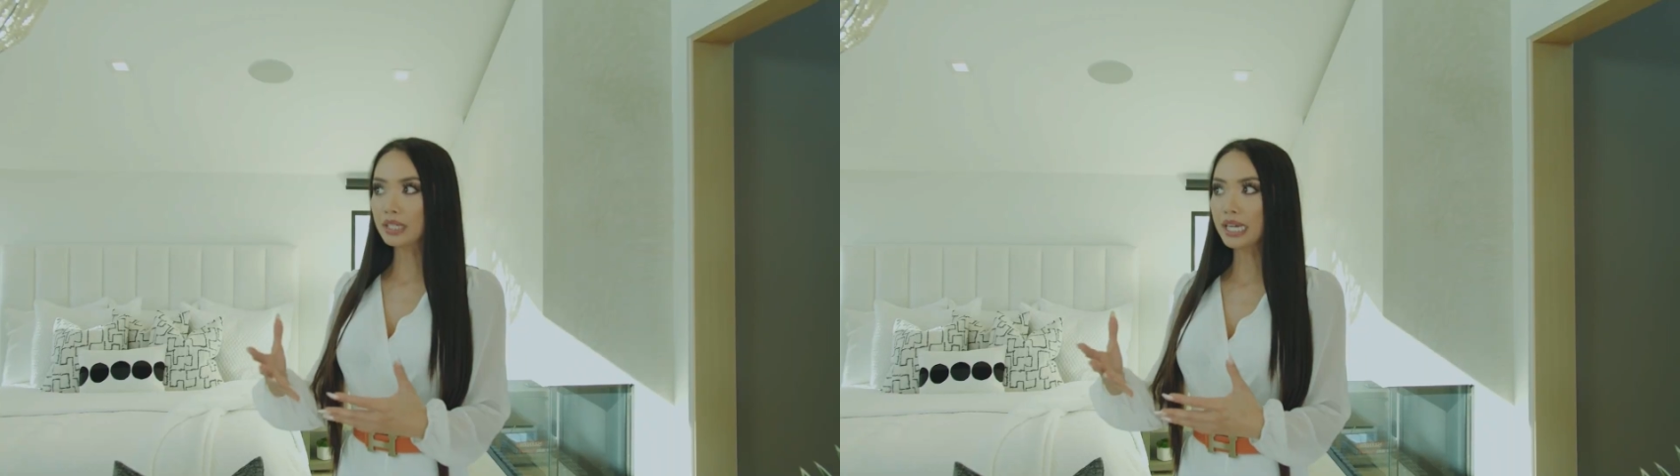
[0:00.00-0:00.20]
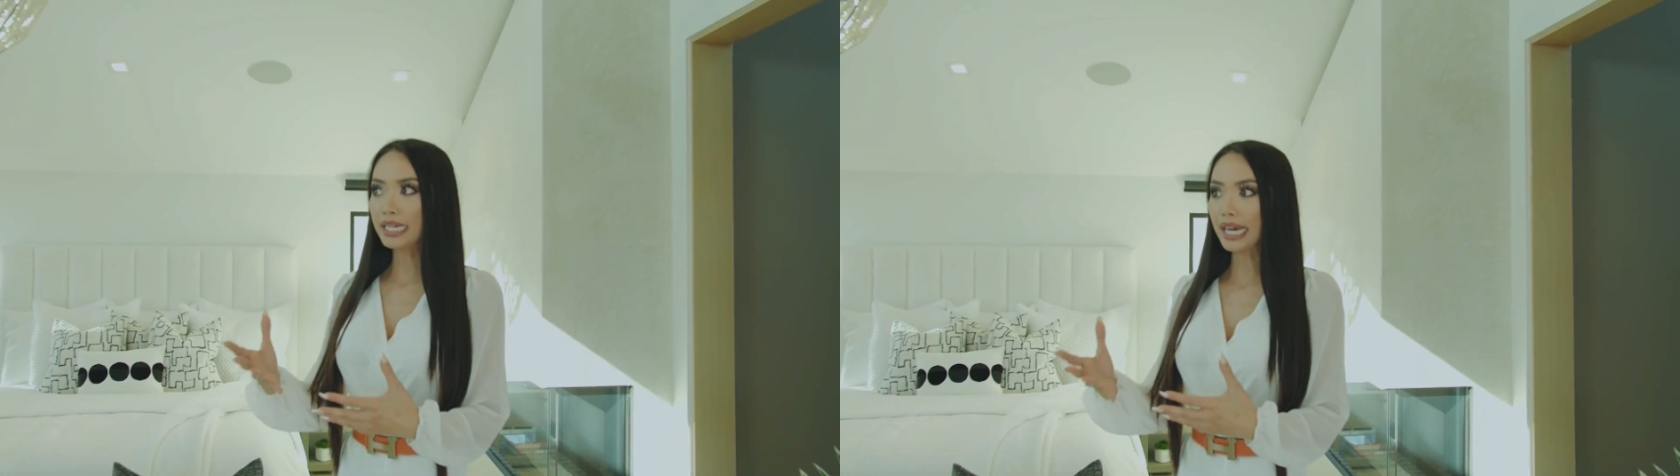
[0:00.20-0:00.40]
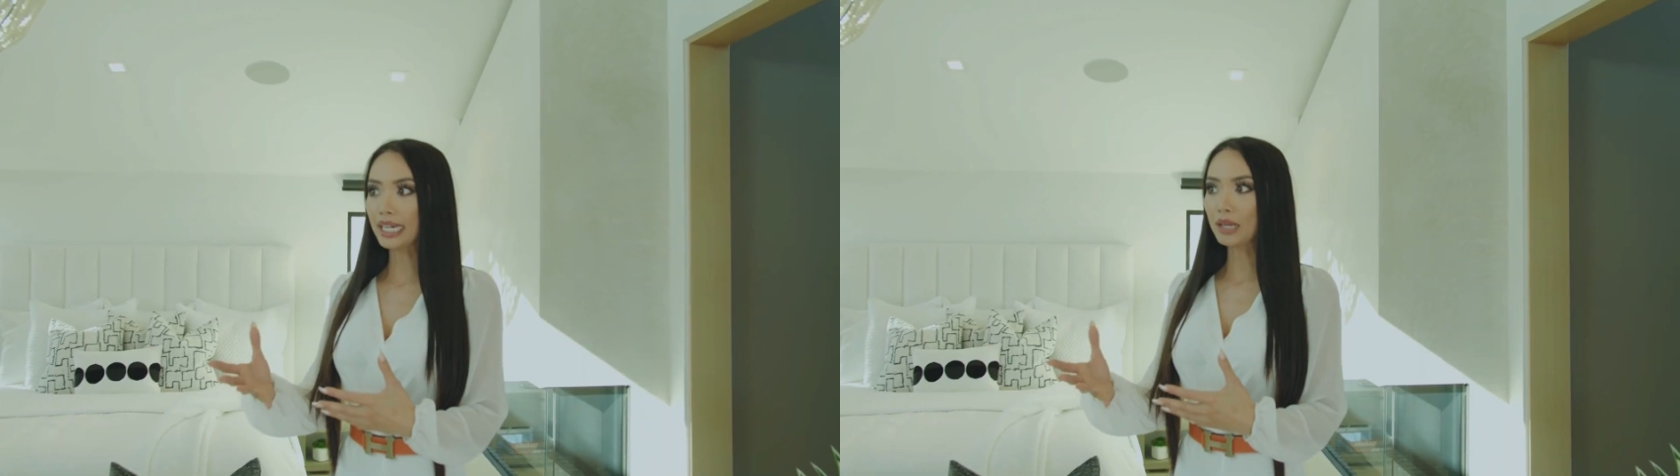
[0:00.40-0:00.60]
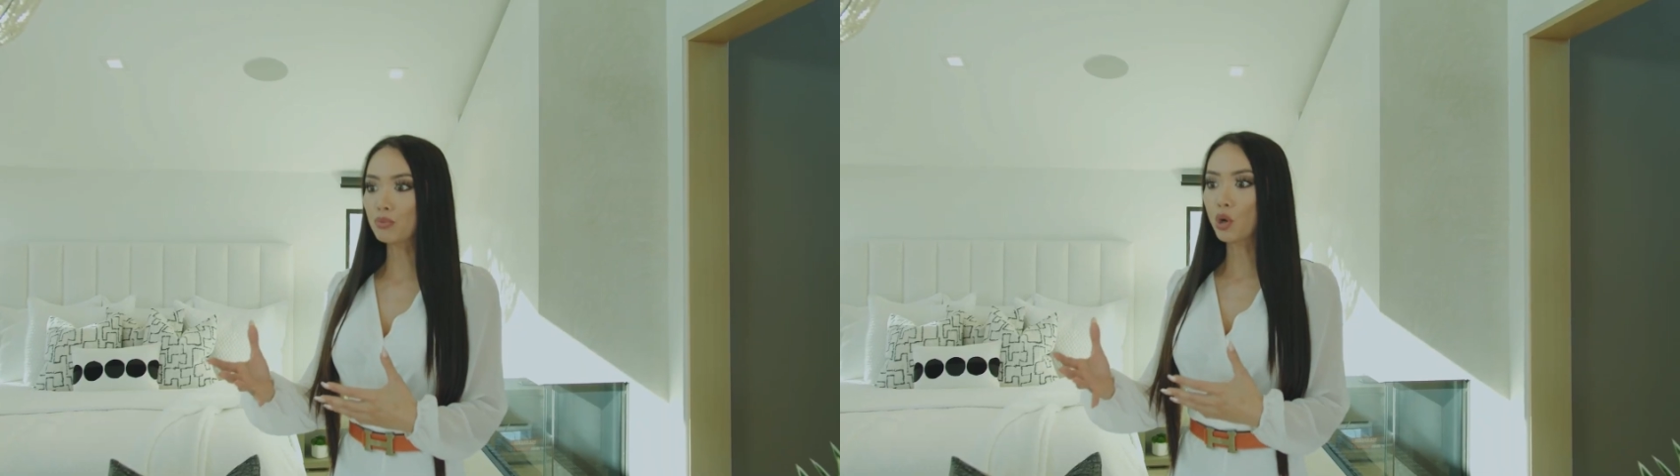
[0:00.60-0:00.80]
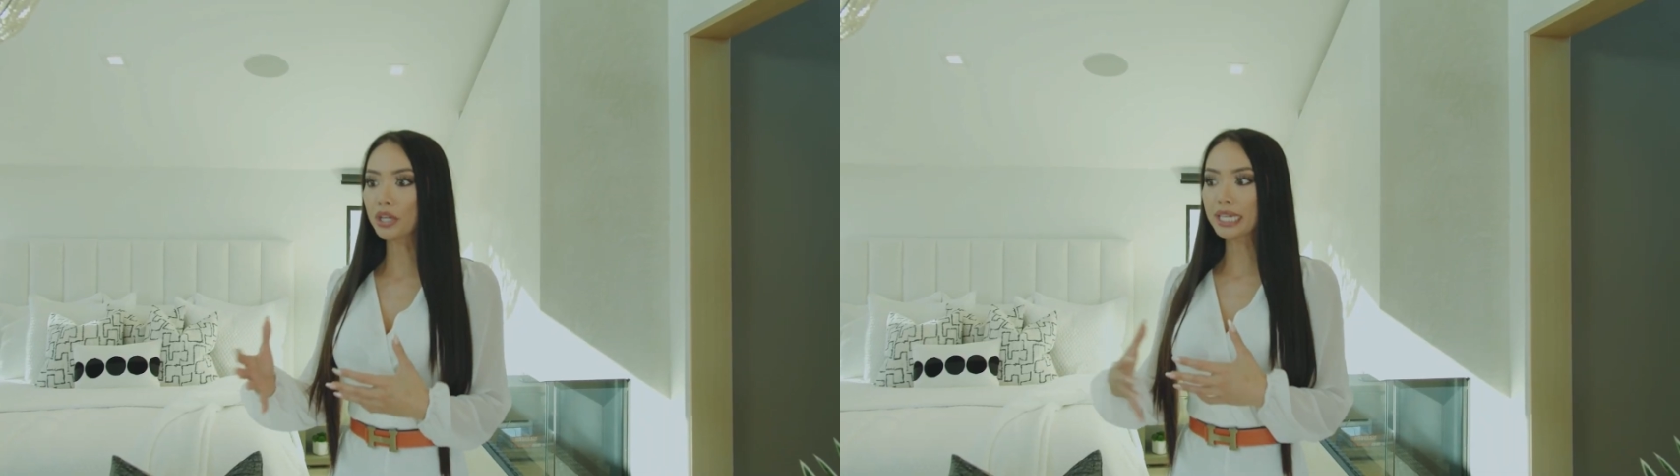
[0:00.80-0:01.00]
cái nhà này
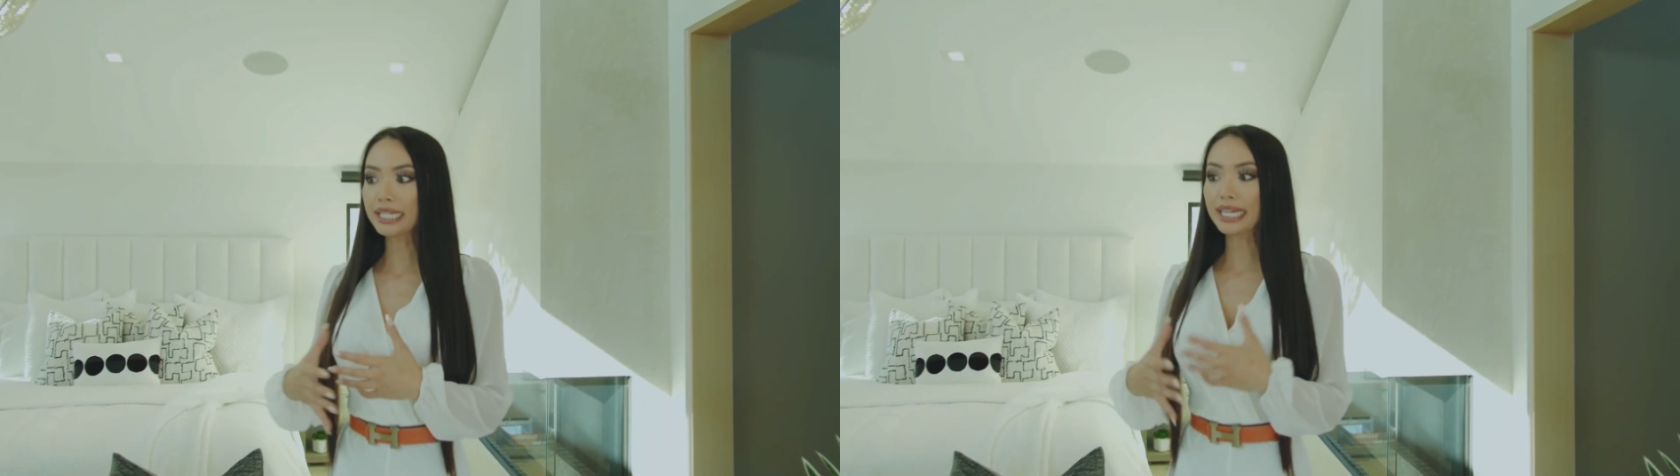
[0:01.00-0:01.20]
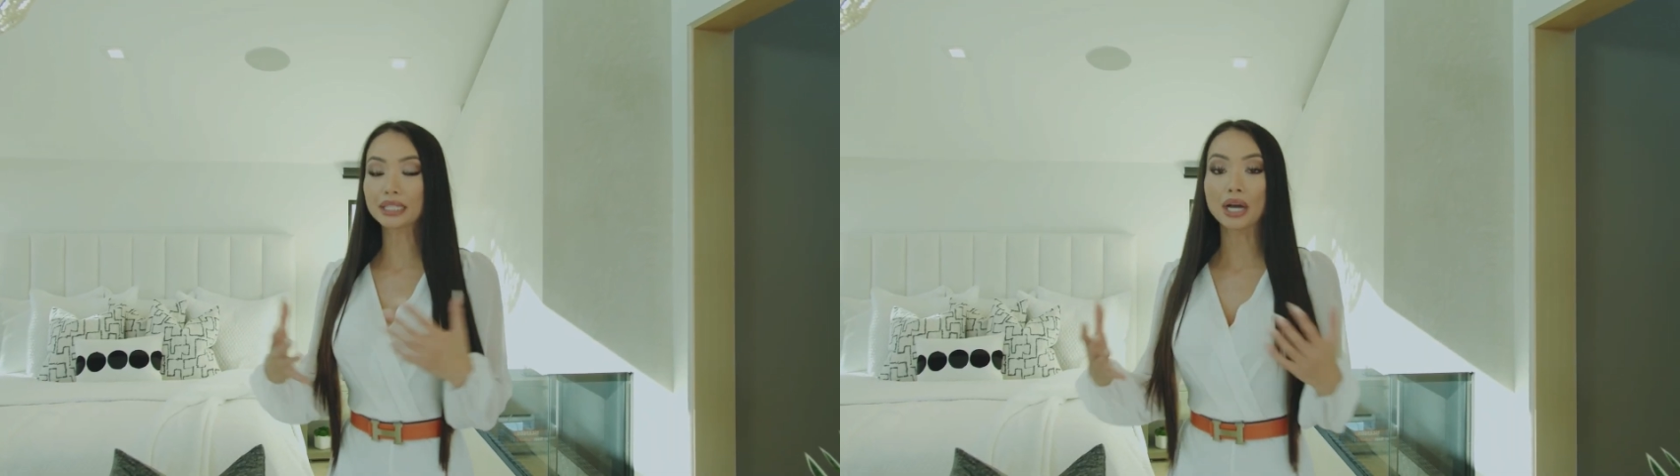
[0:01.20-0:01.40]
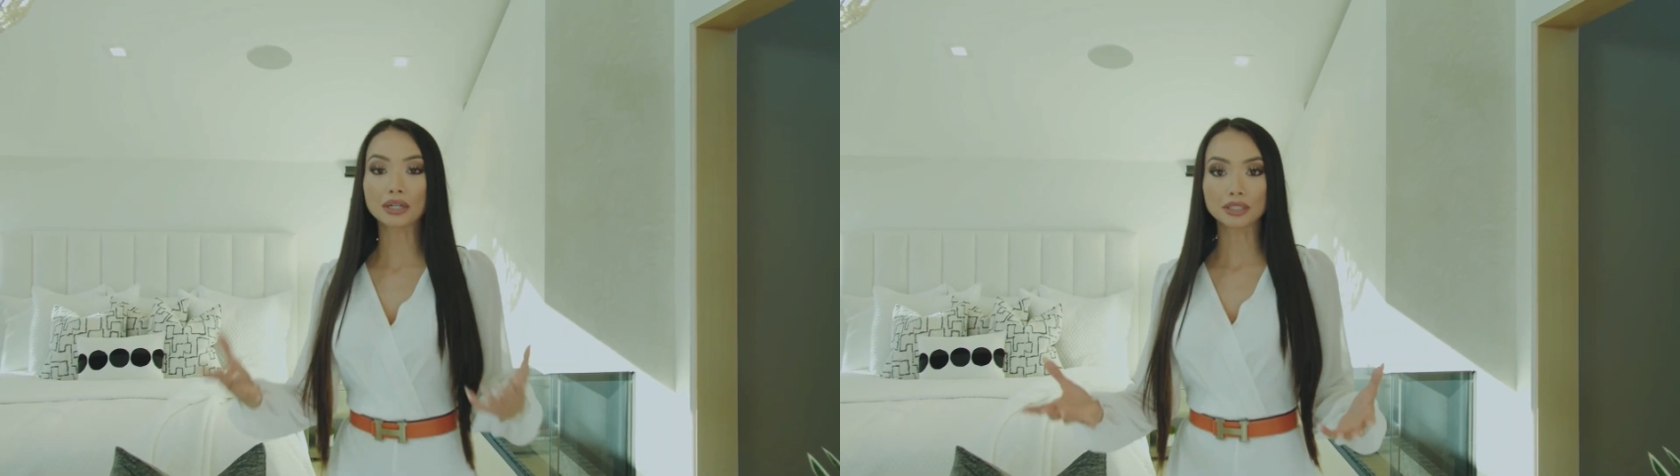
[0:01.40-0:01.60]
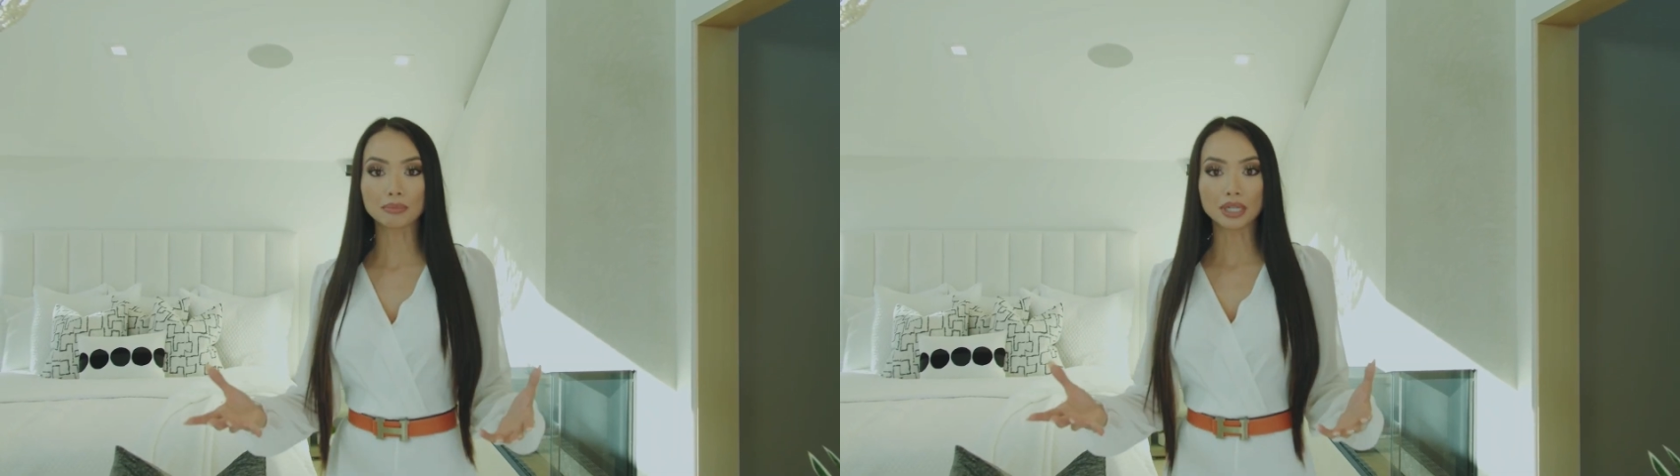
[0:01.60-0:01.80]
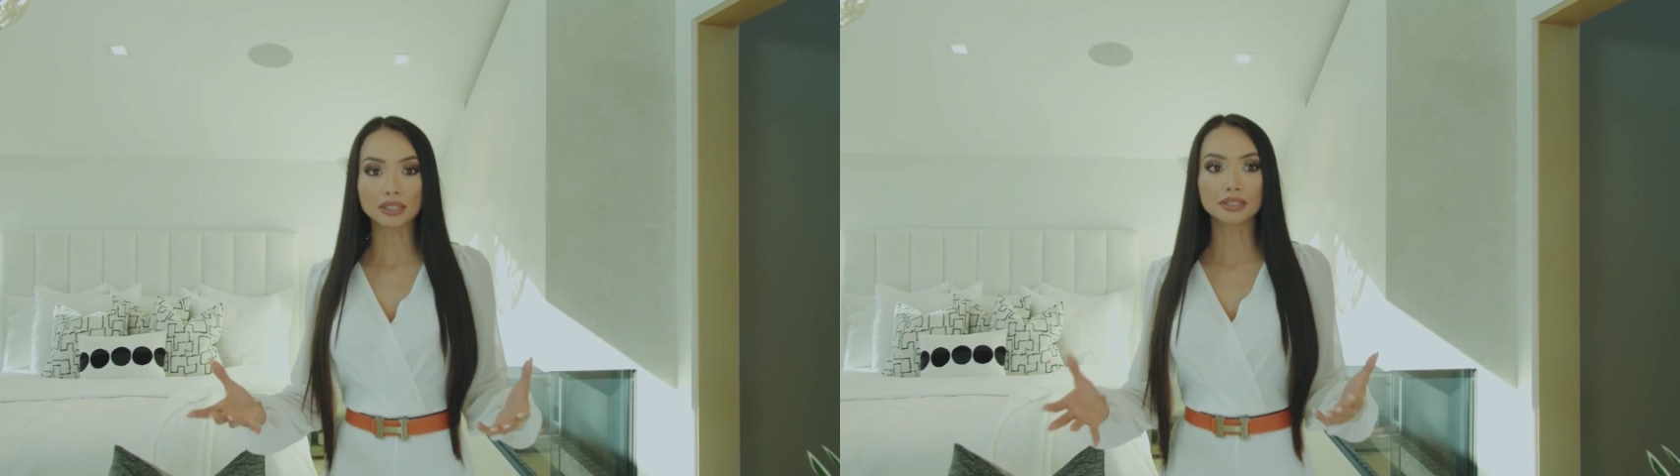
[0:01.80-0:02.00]
hồi cái nhà thật là bự,